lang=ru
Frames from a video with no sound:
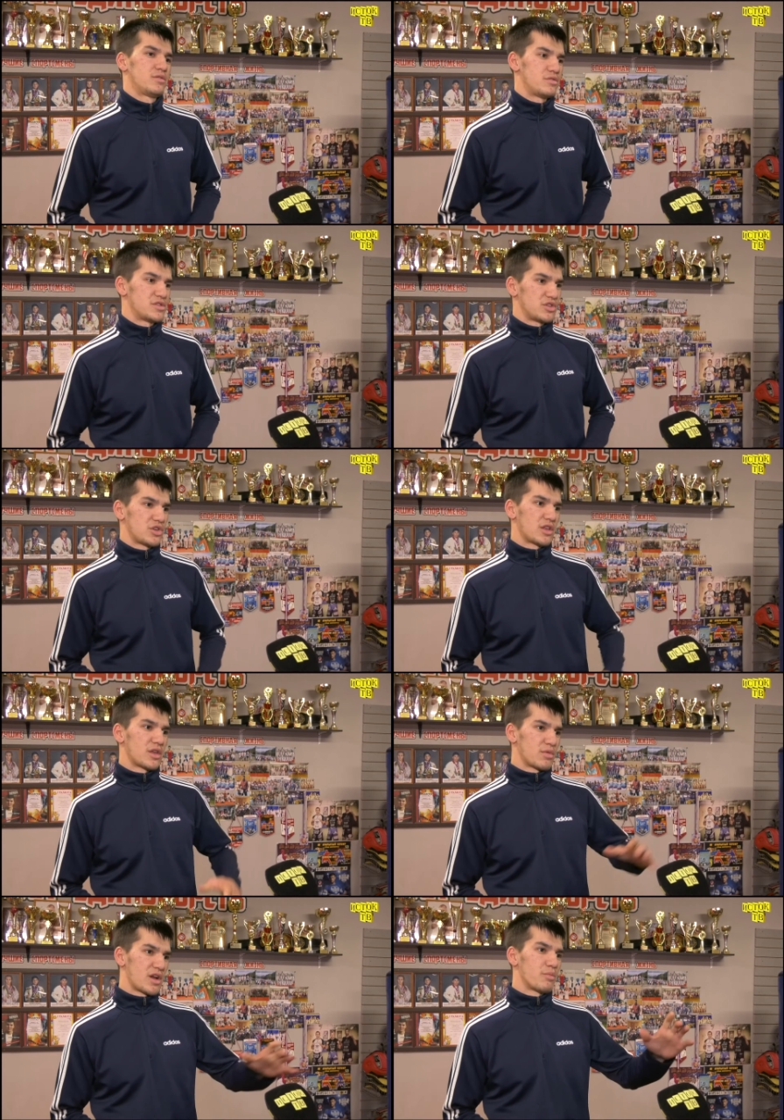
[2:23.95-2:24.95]
То есть сначала
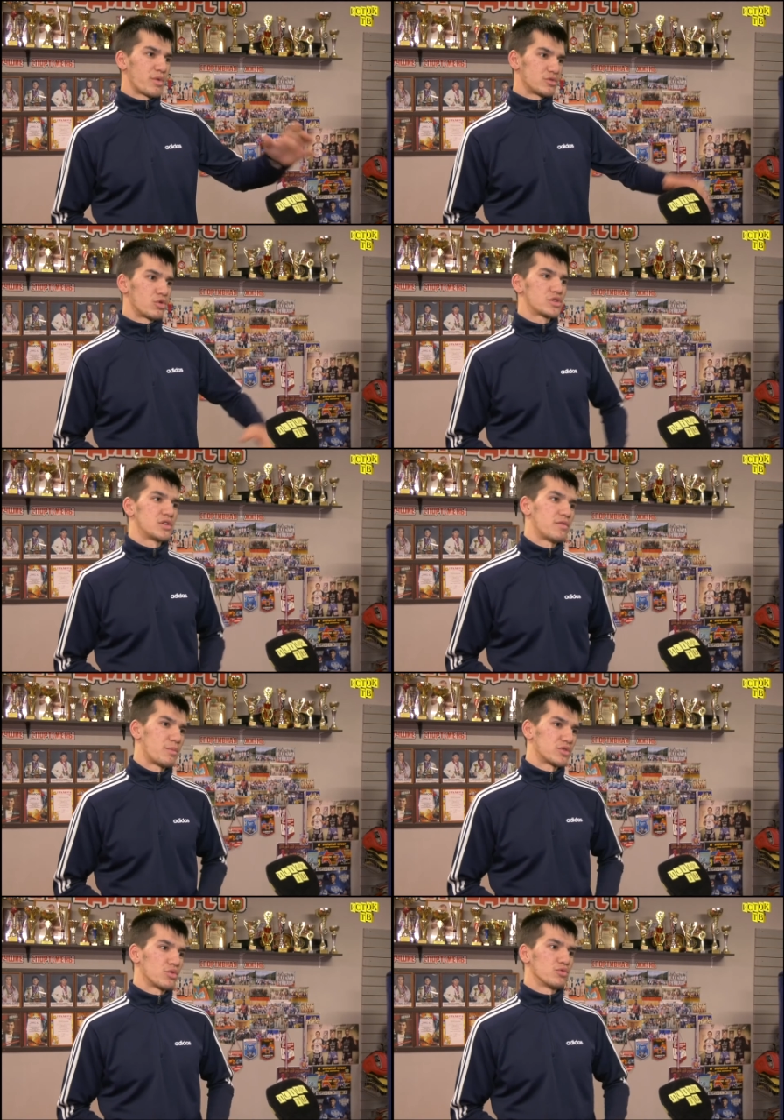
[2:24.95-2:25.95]
набрали подростков, а
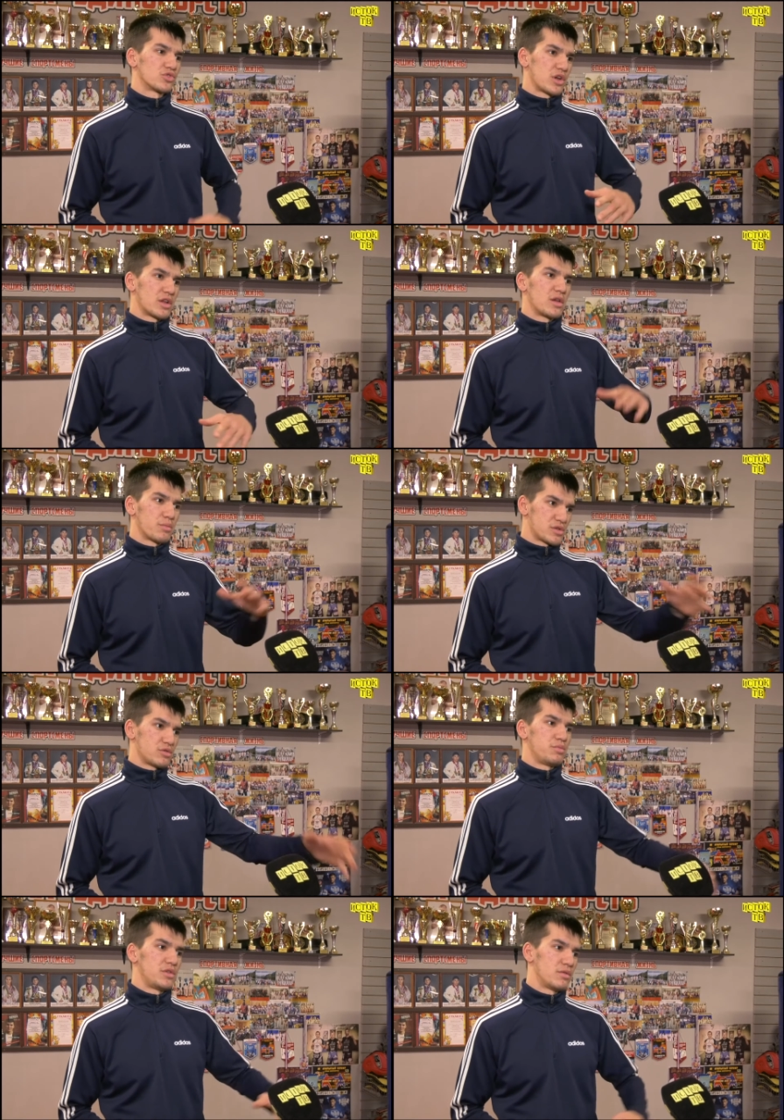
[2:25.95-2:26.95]
потом уже, когда я
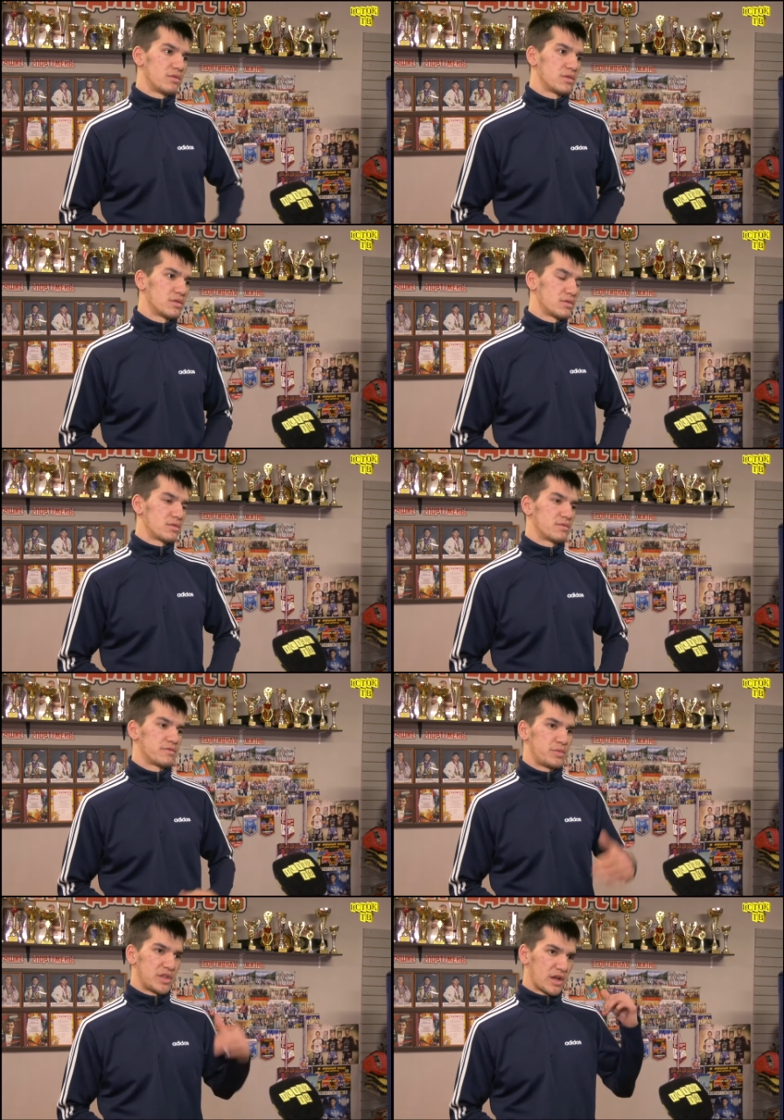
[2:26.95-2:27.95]
поступил э,
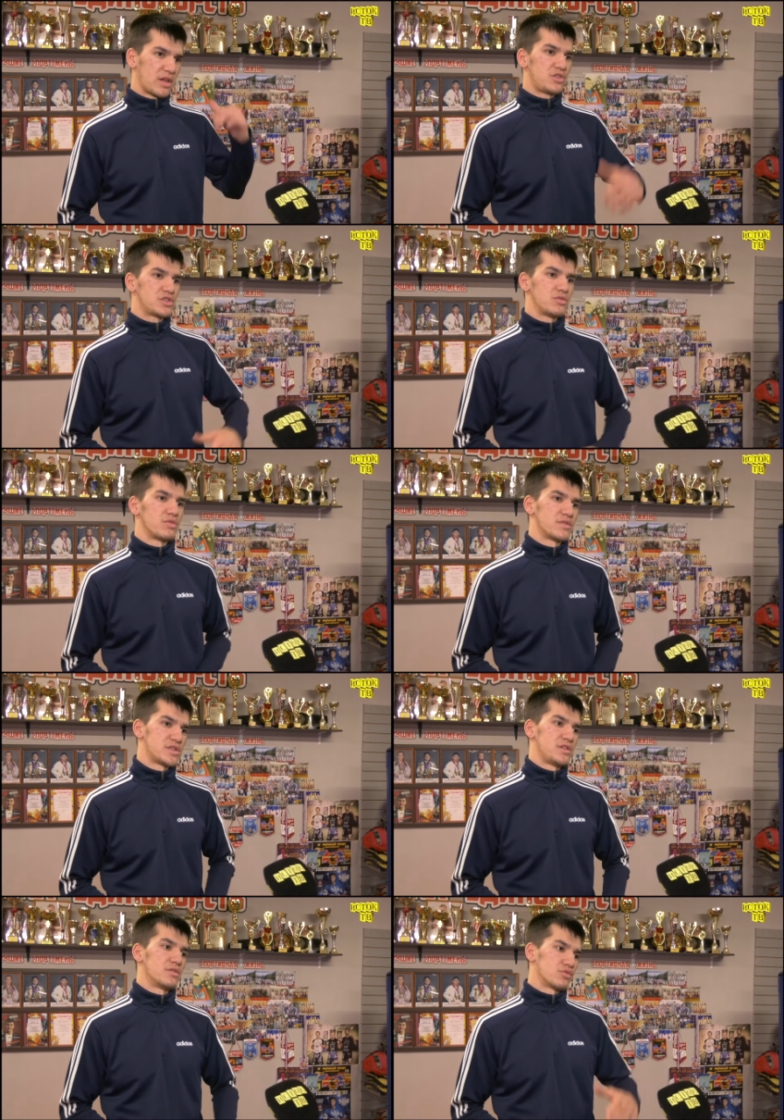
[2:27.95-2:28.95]
в педагогический
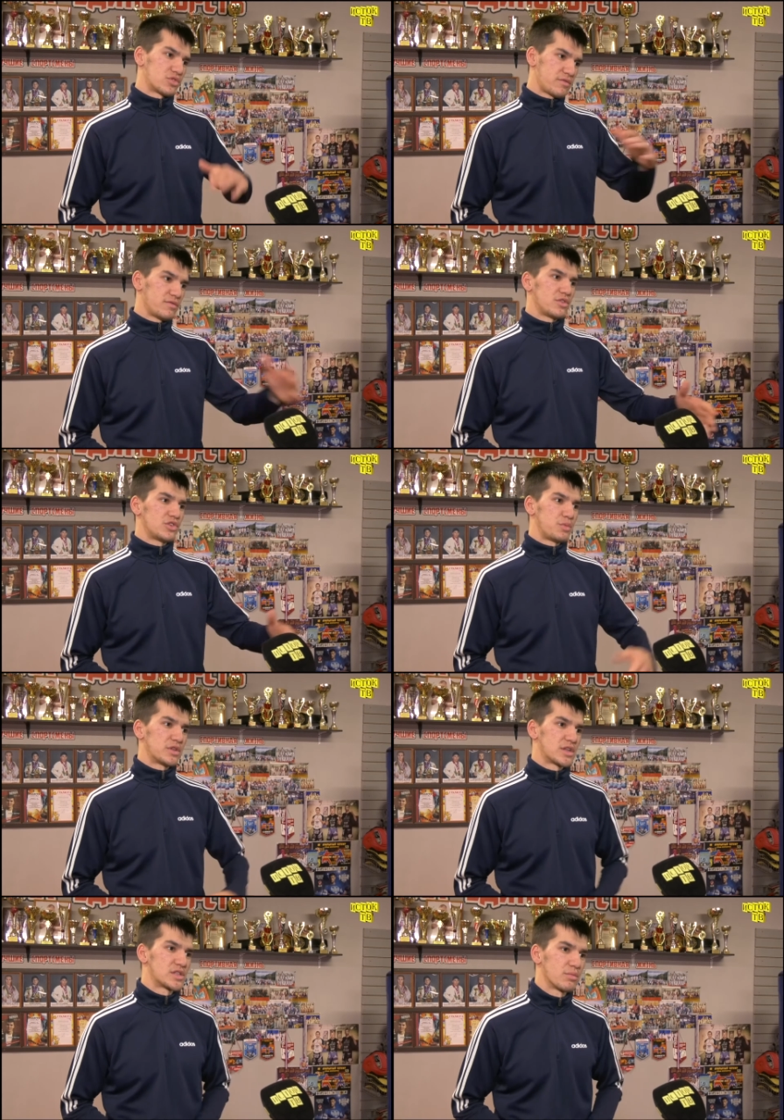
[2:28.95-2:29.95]
университет, уже в
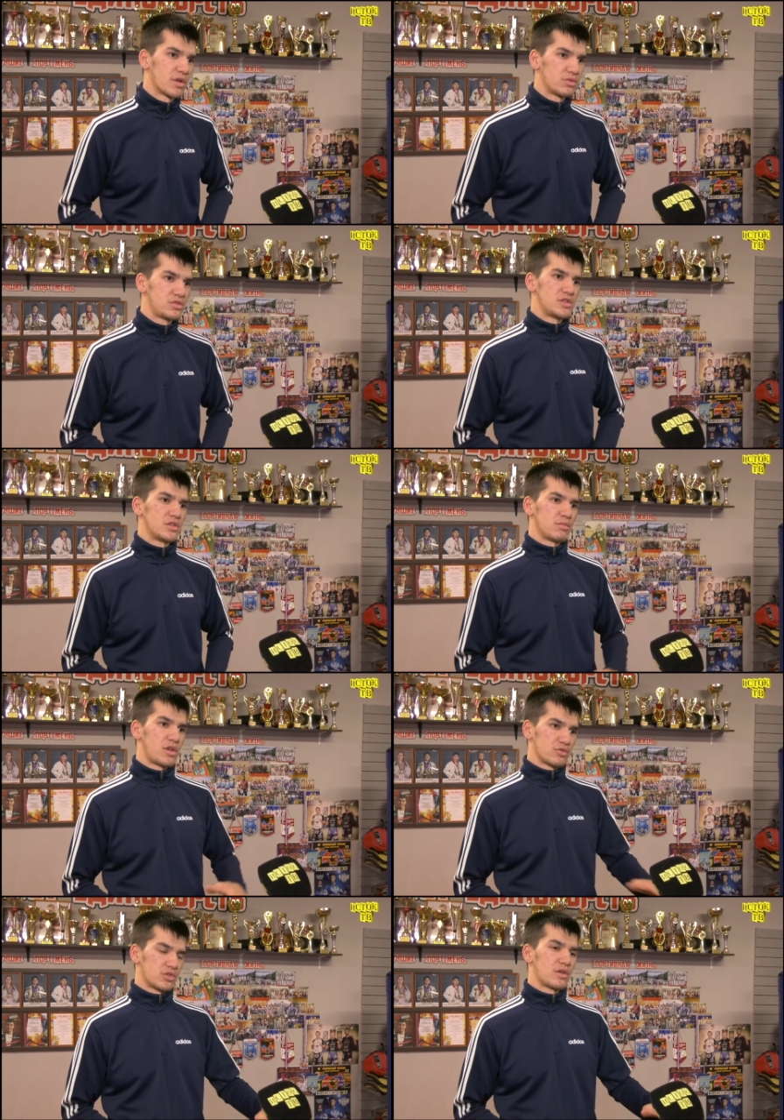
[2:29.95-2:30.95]
2015 году, с
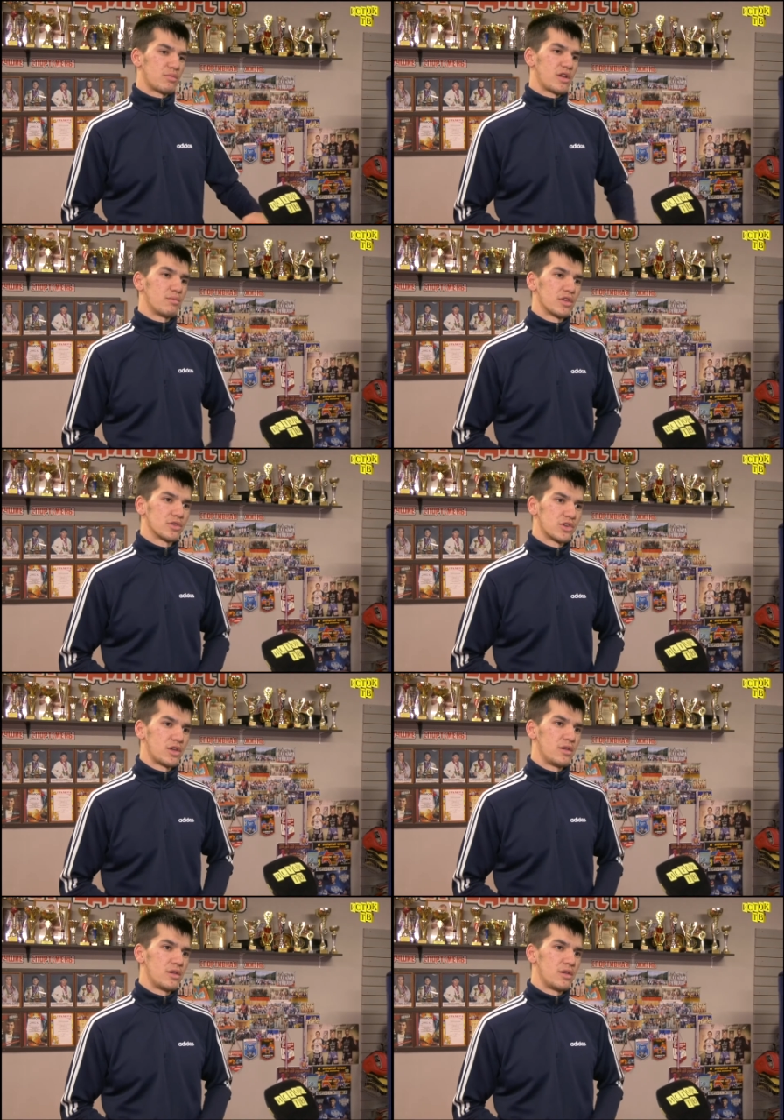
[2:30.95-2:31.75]
сентября, уже набрали малышей.